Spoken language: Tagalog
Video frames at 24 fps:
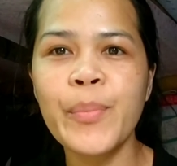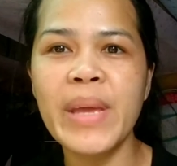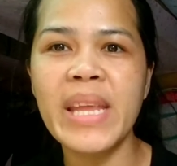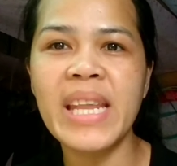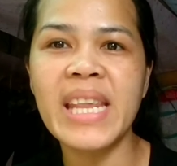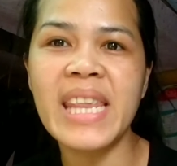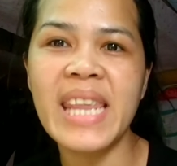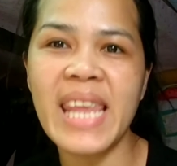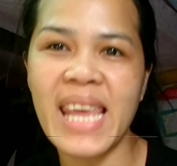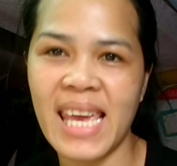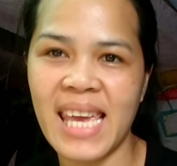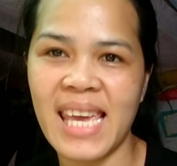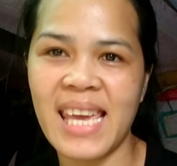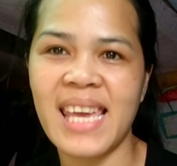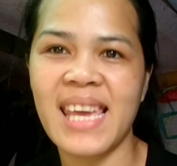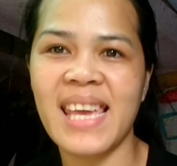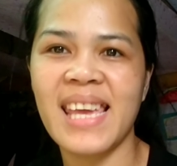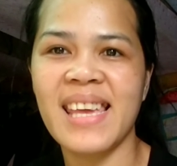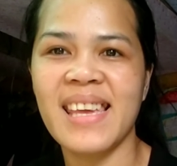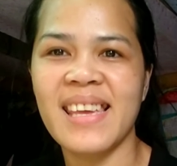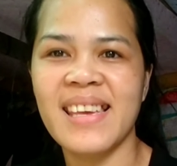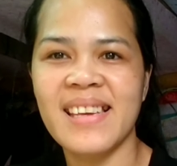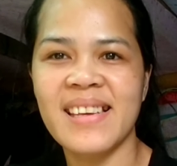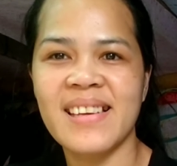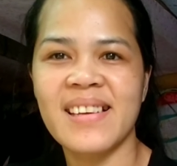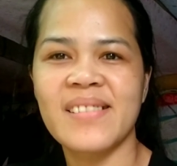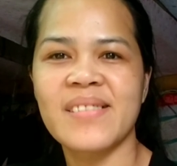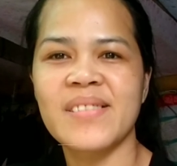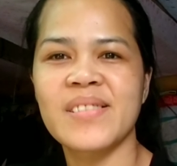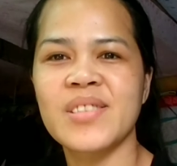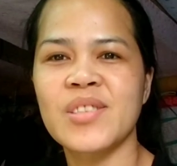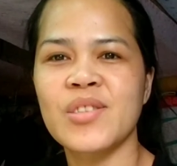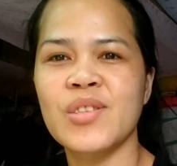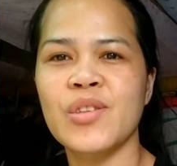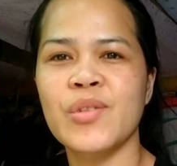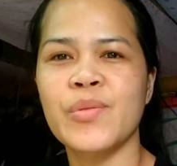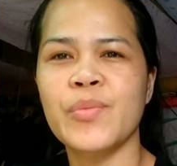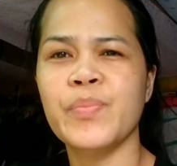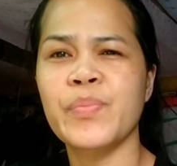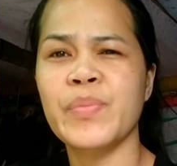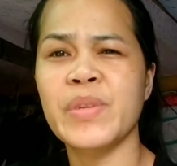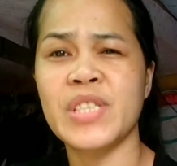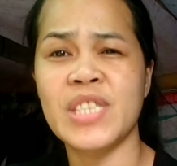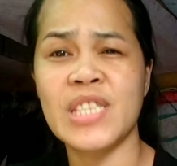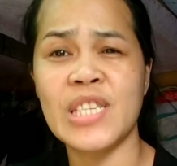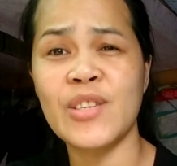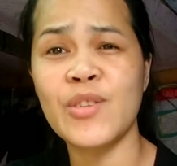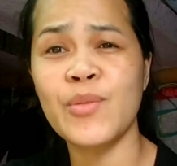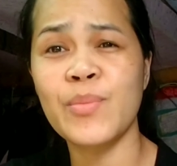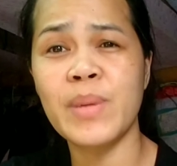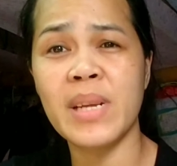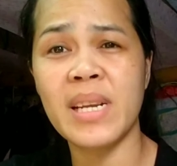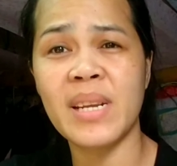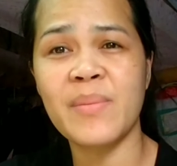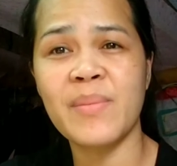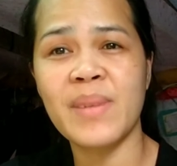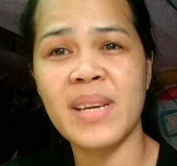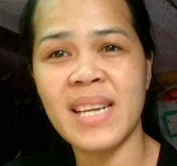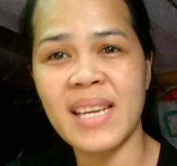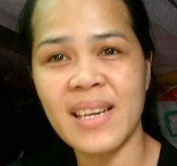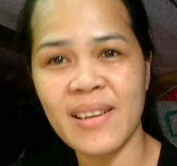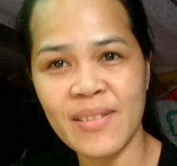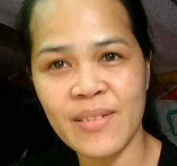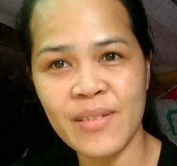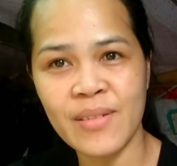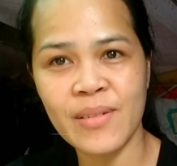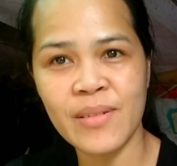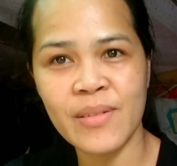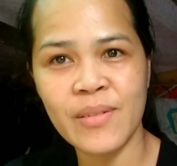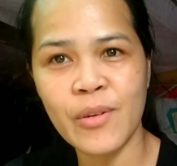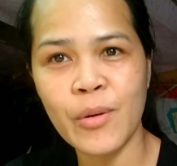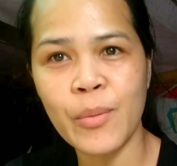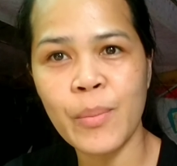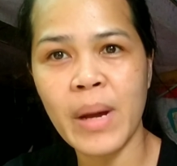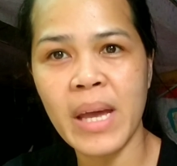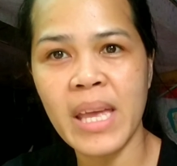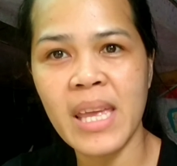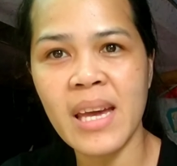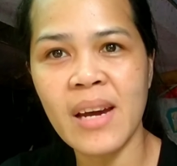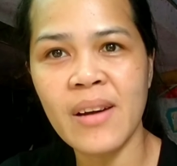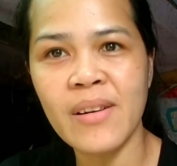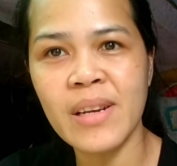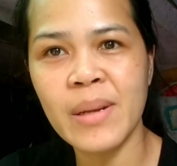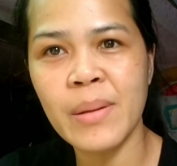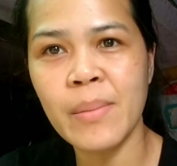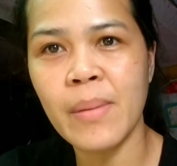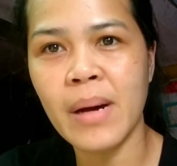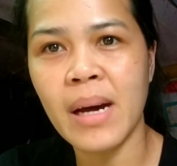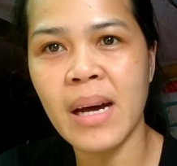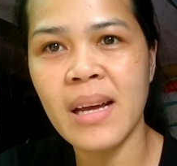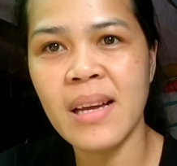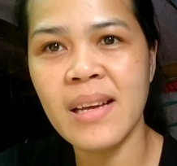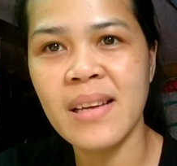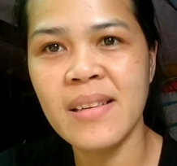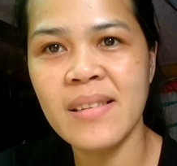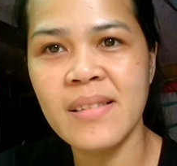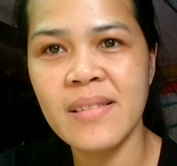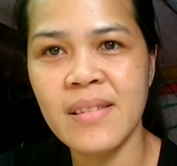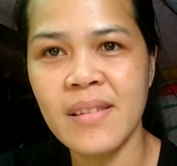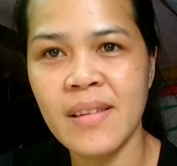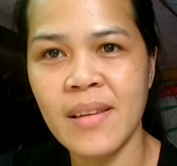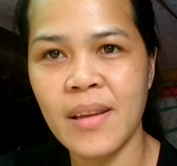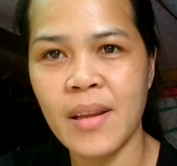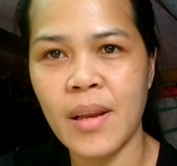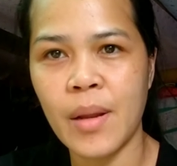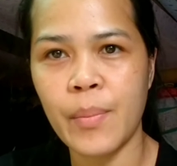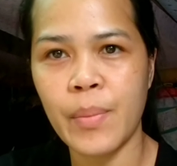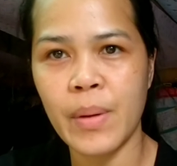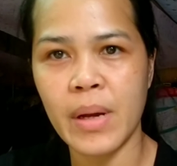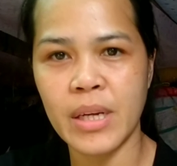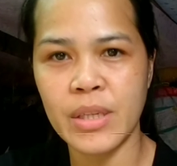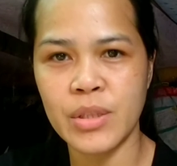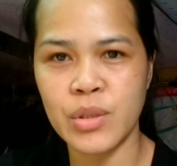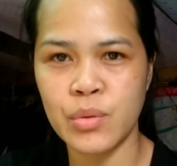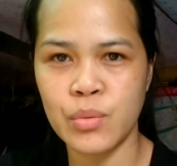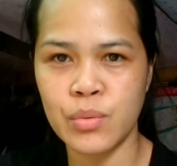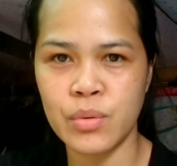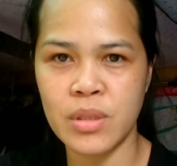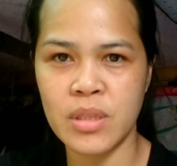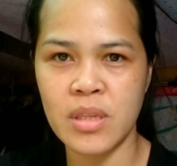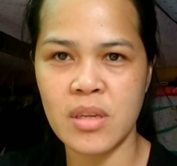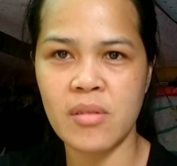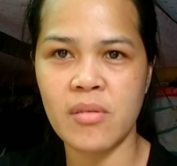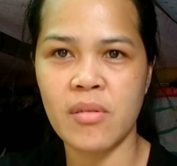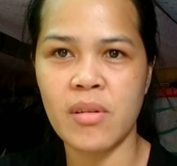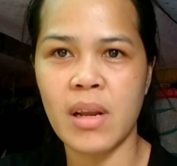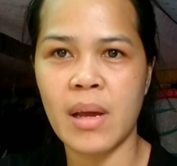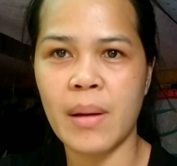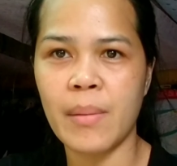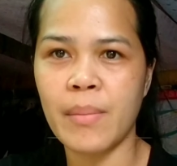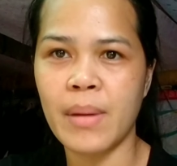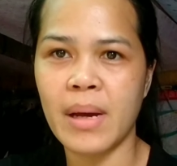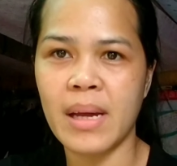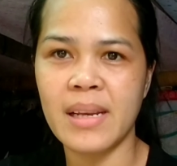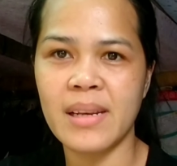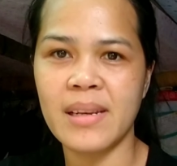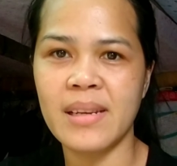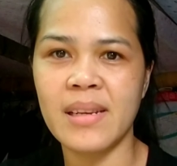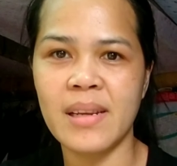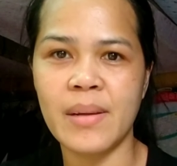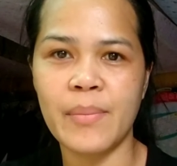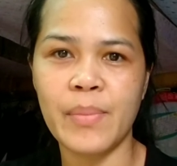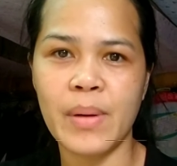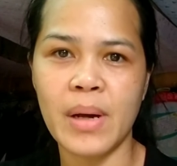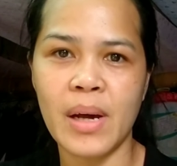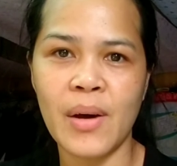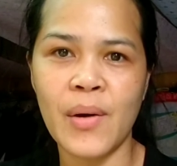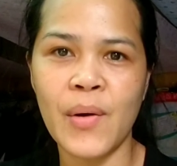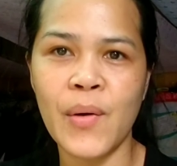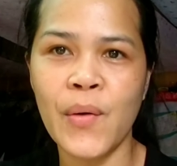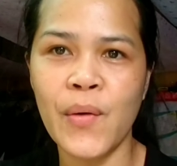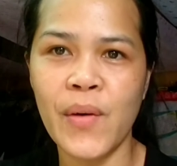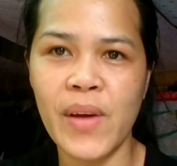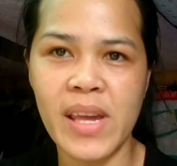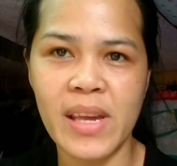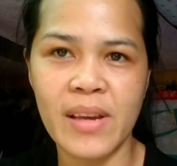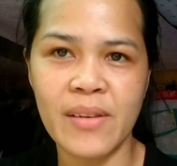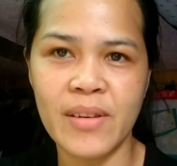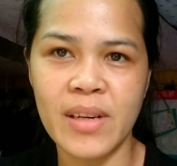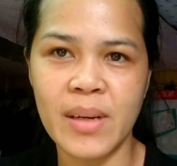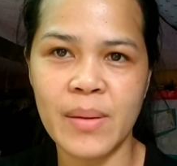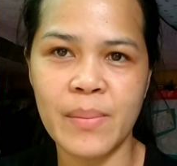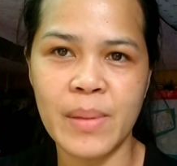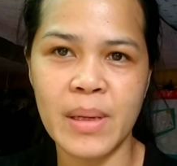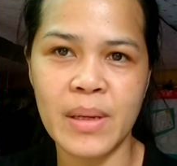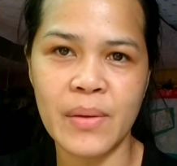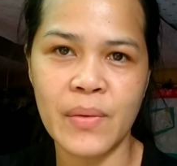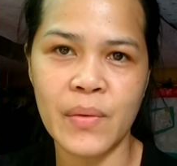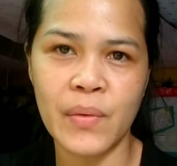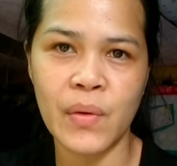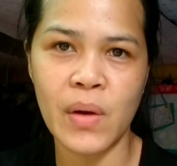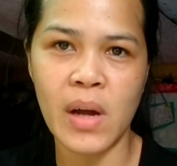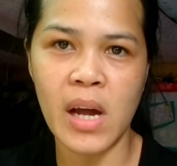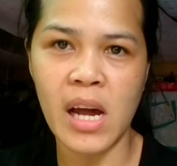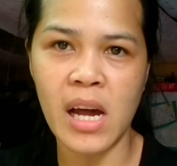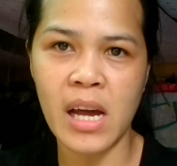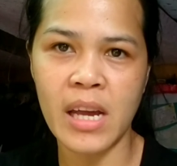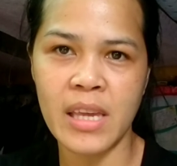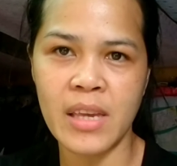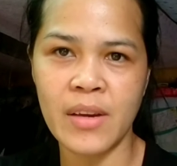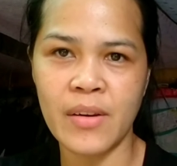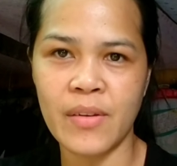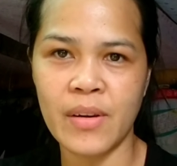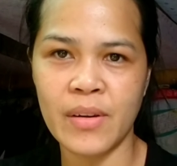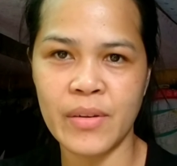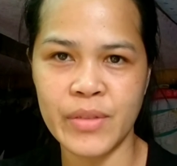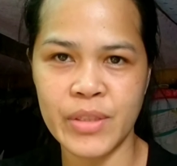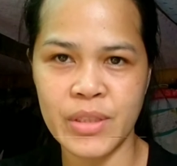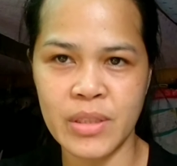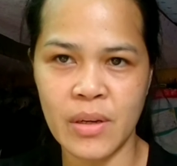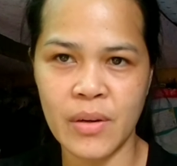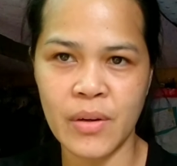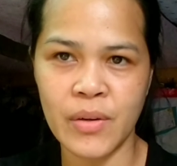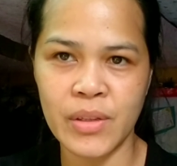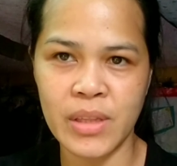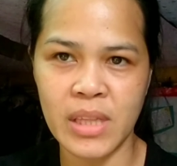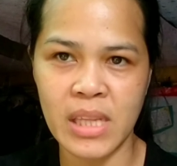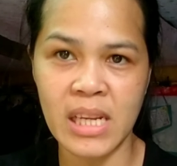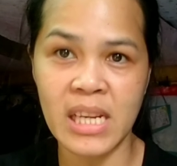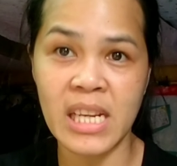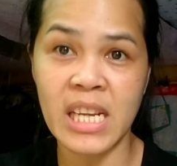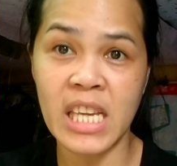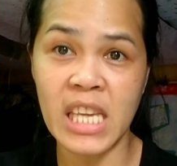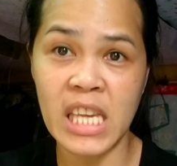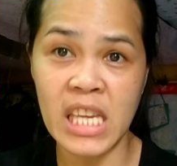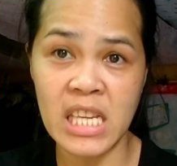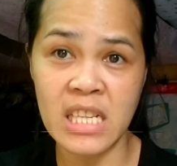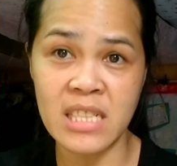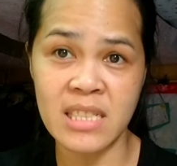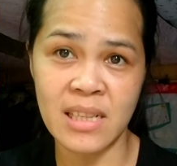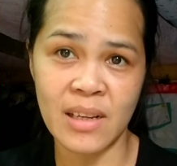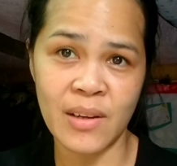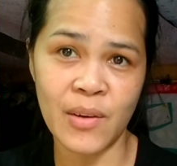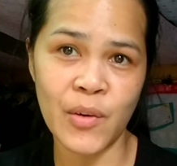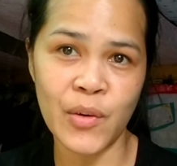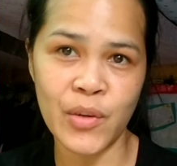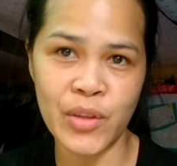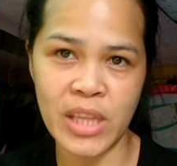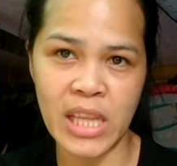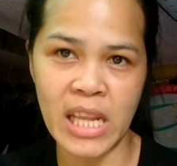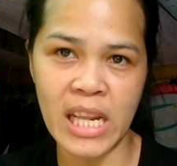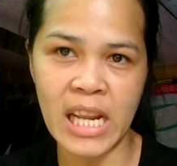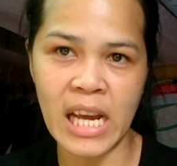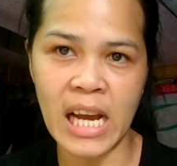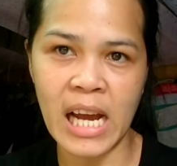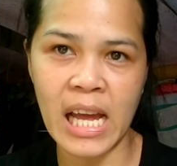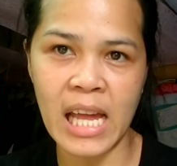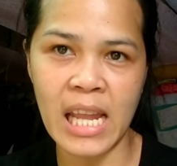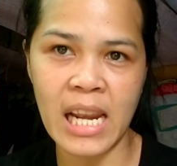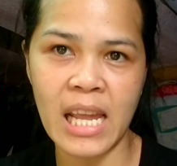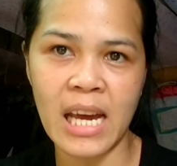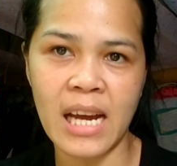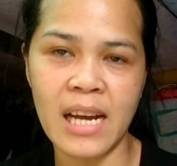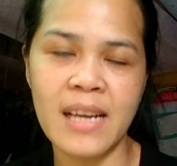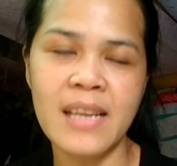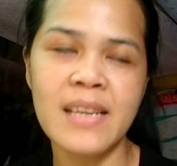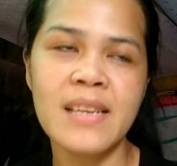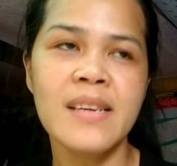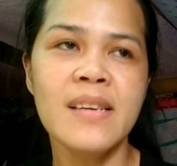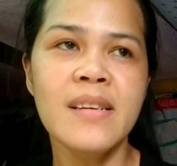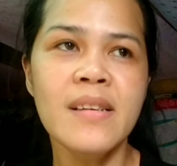humindi Sir, sino ba naman akong umayaw, di ba? Napaka-choosy ko naman. Napaka-OA ko naman kung ayaw ako sa OT. Nag-iisang OT na nga lang.